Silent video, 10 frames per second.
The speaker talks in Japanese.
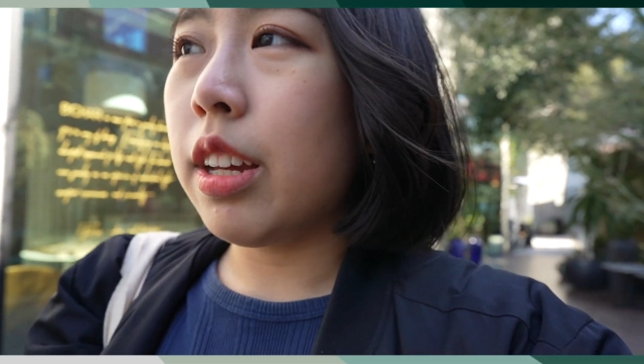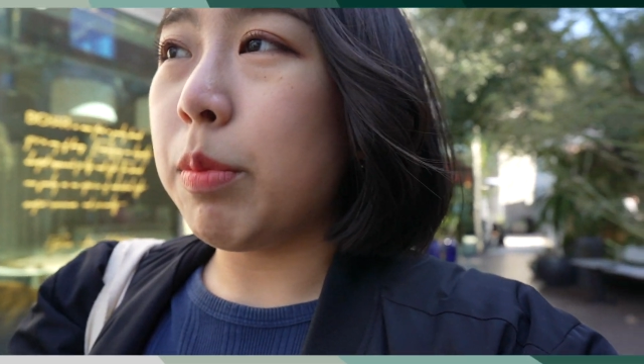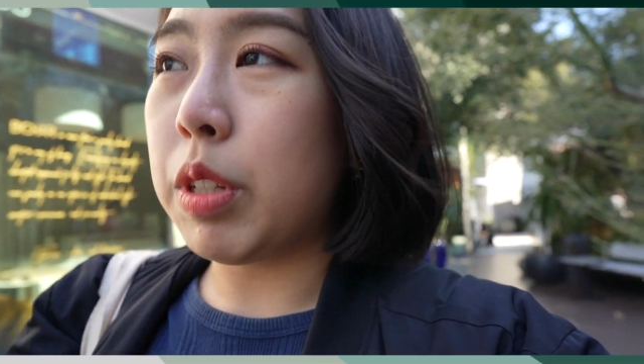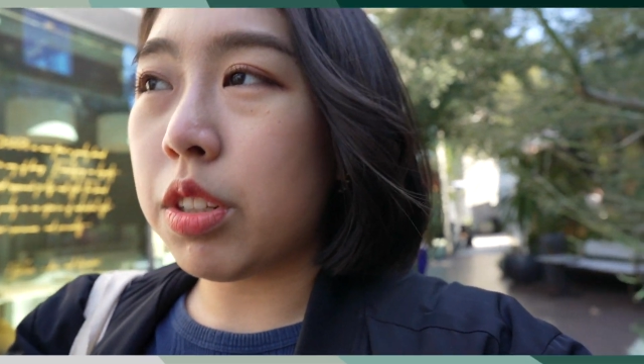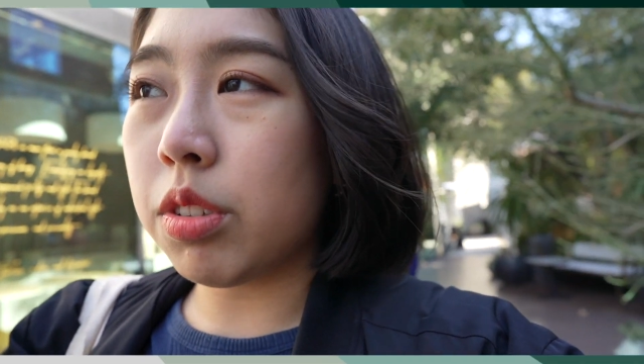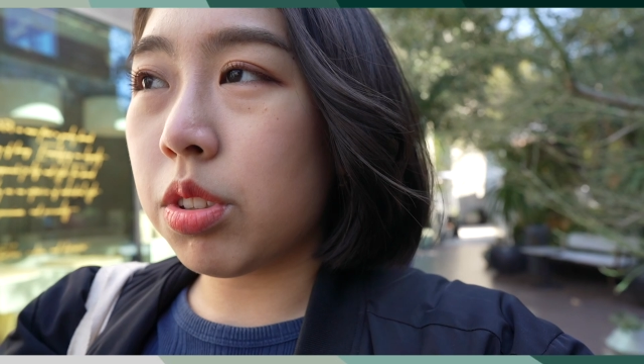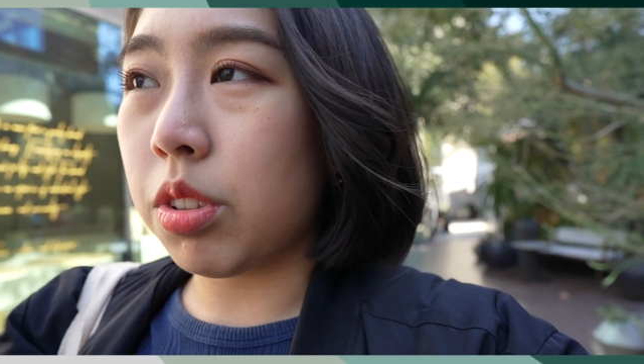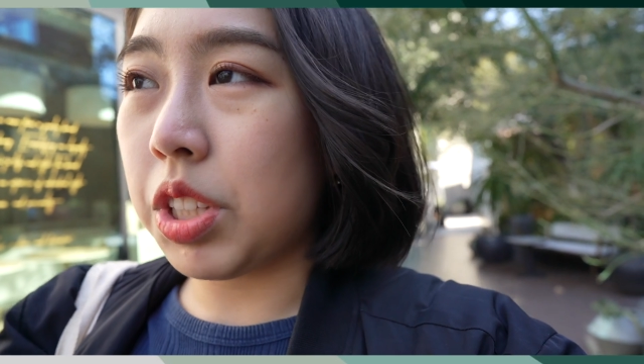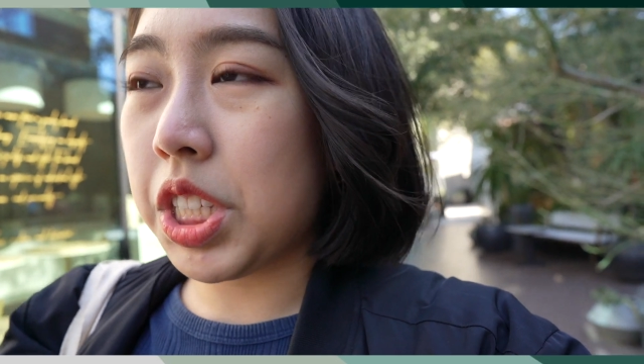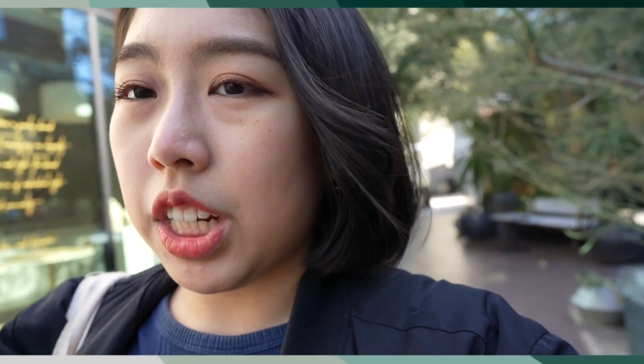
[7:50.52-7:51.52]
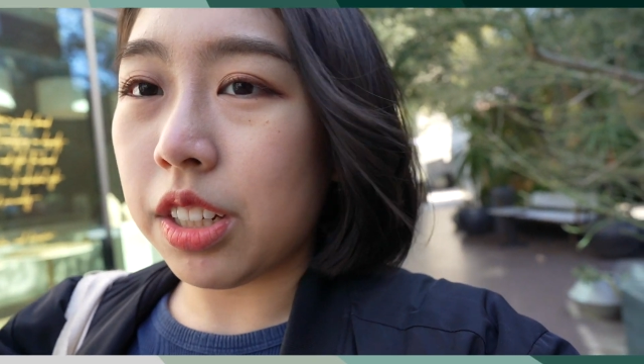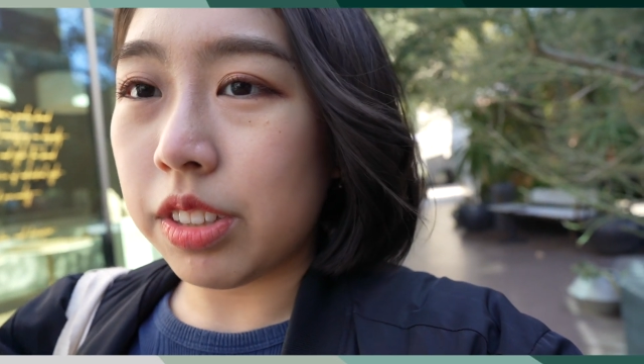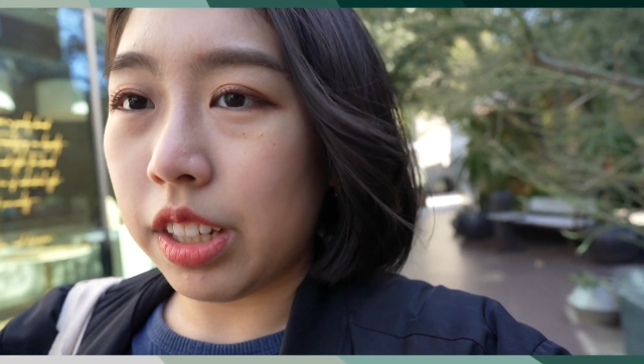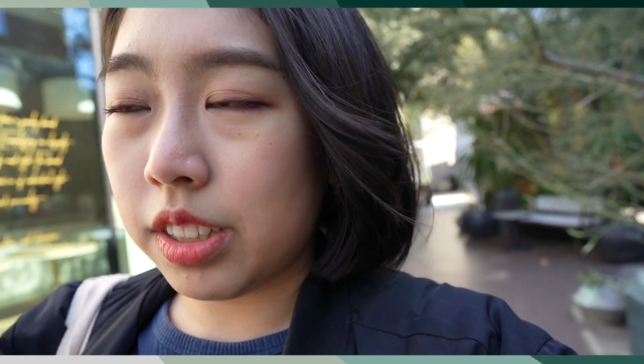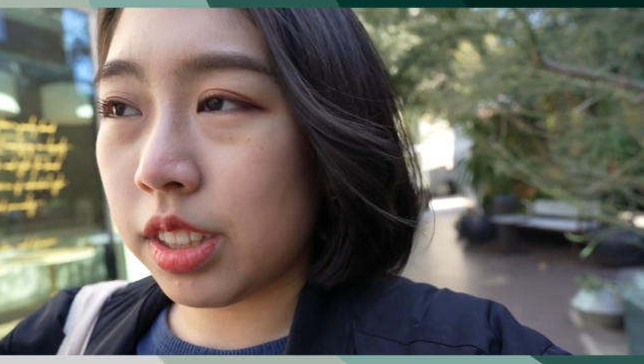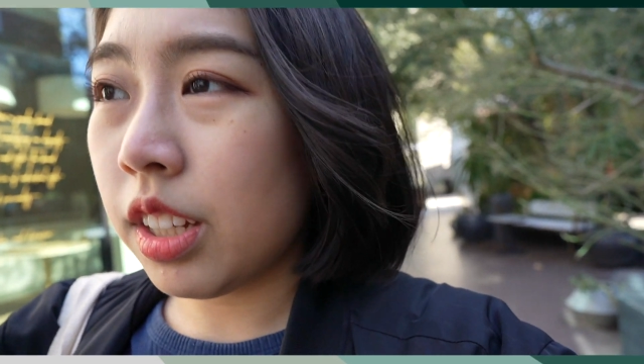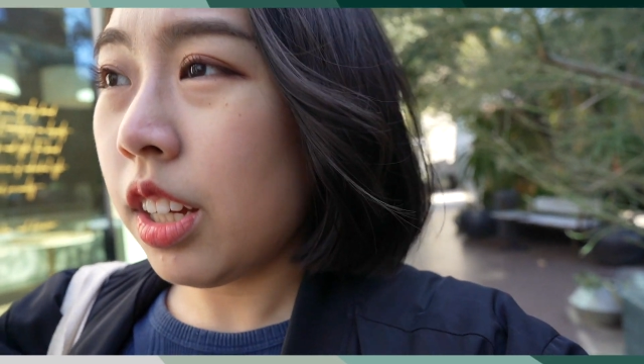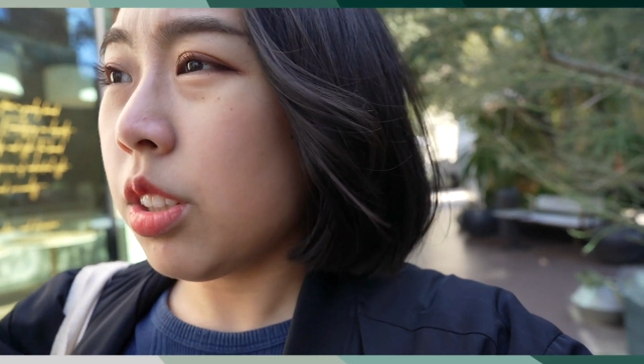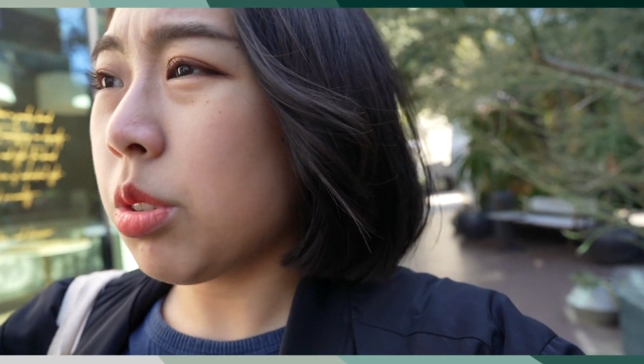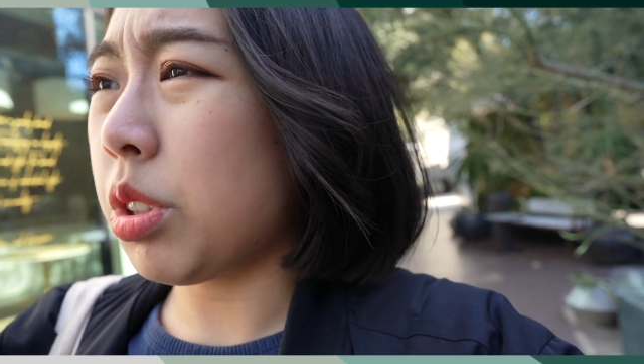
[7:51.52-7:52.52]
道のすぐ近くです
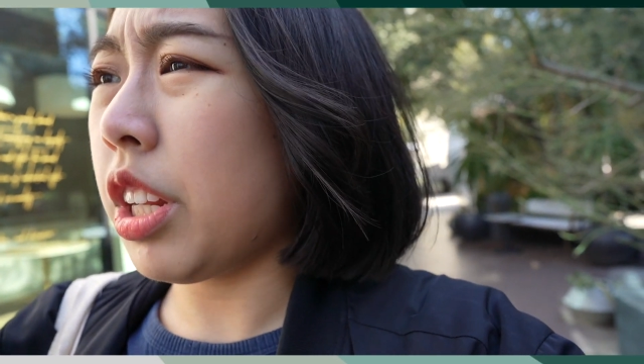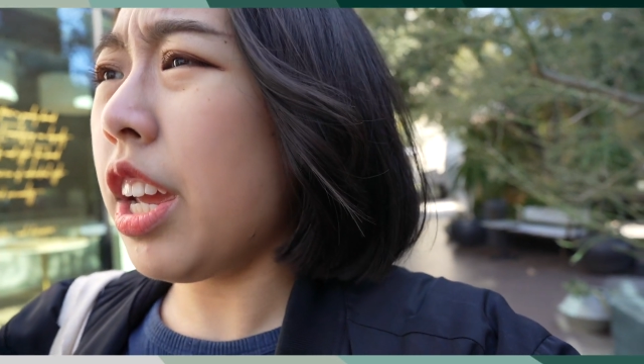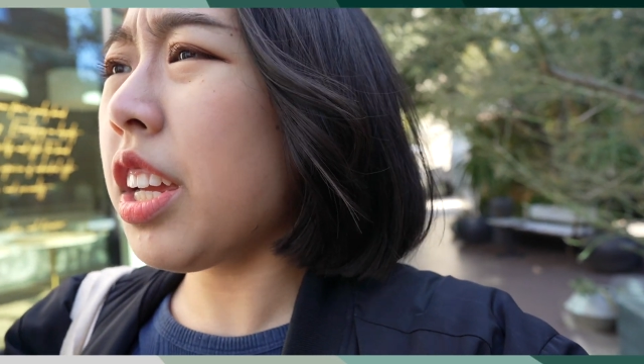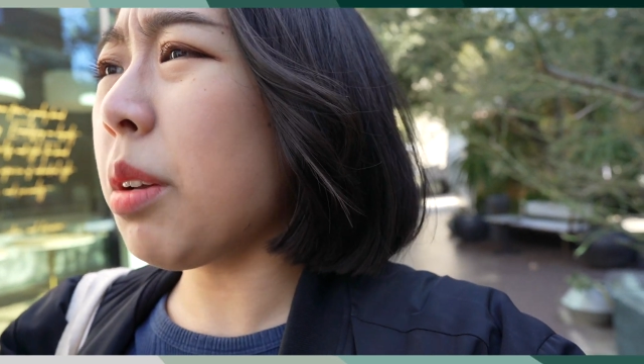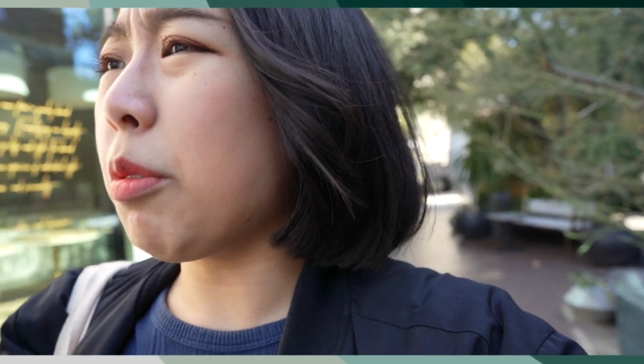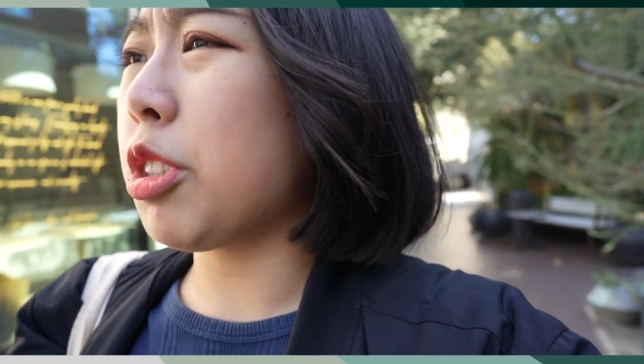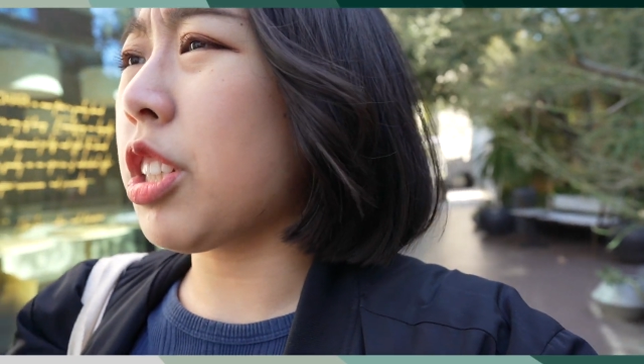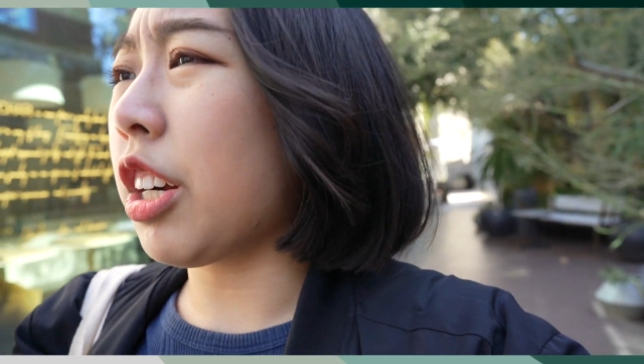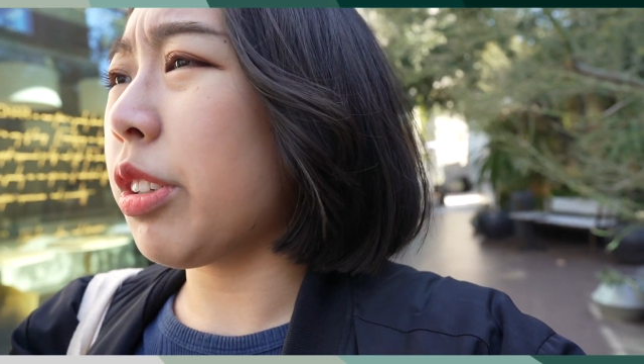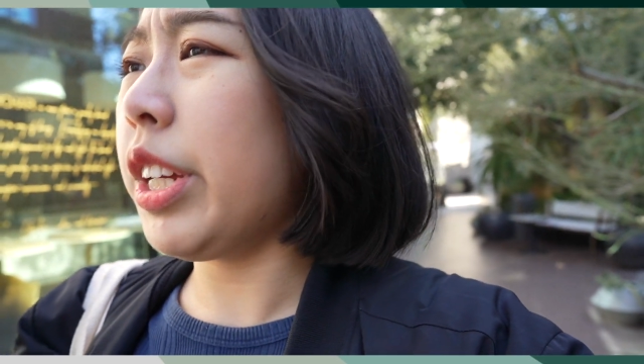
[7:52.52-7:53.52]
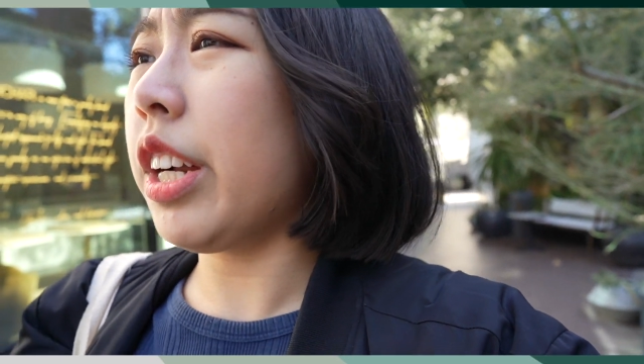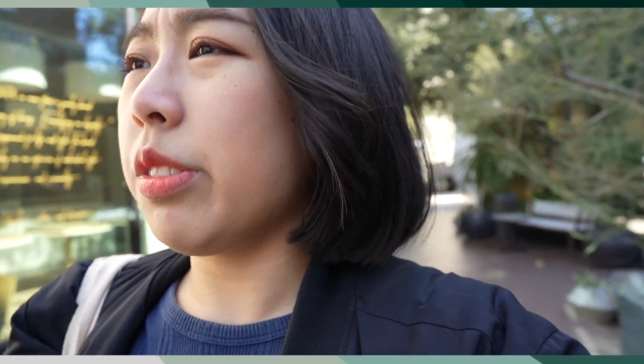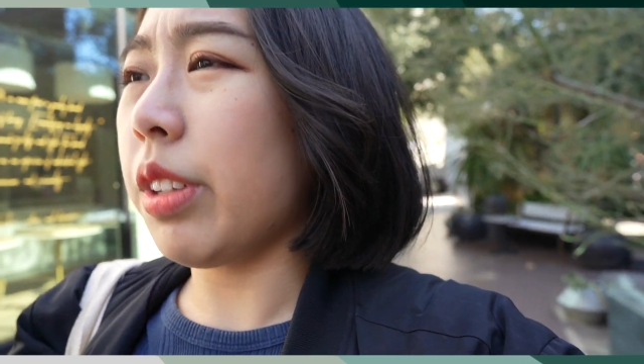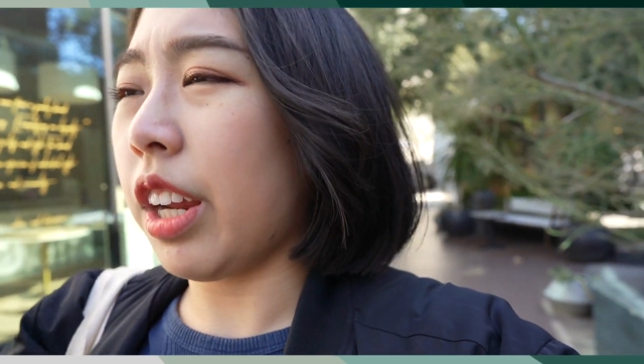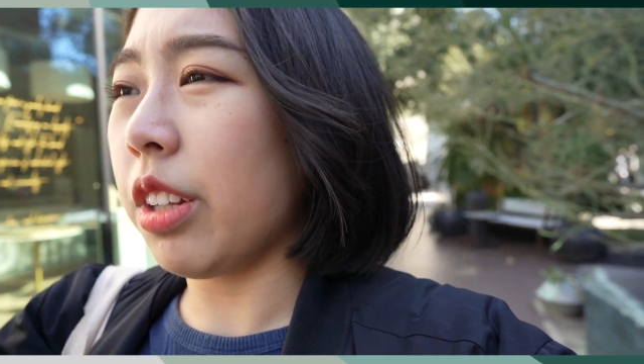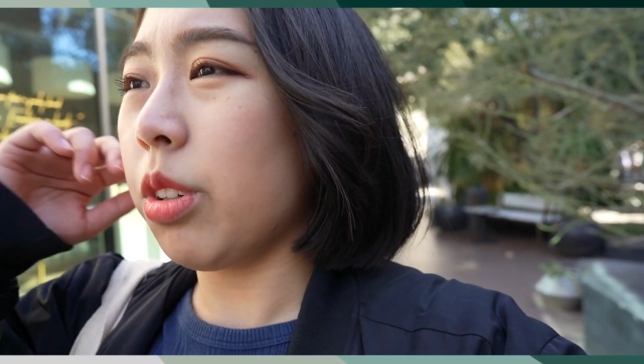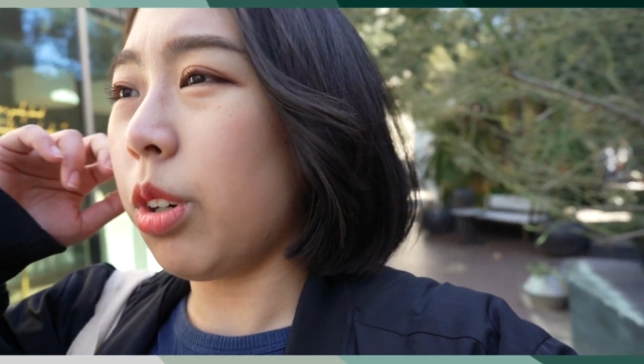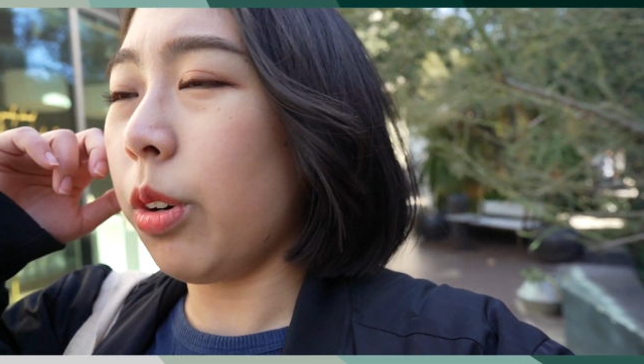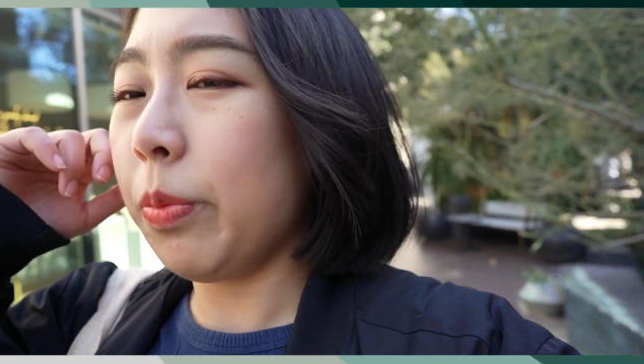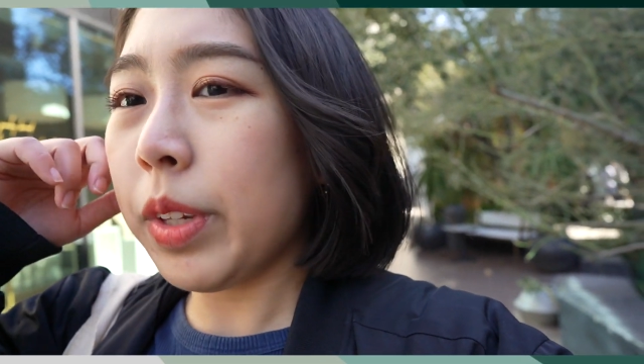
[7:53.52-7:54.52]
そして駅も近くにあるんだけ
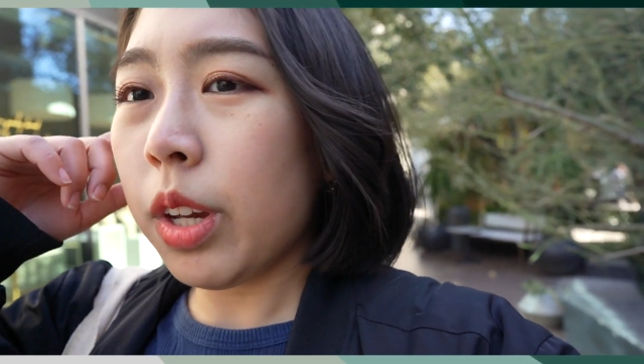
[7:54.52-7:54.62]
ど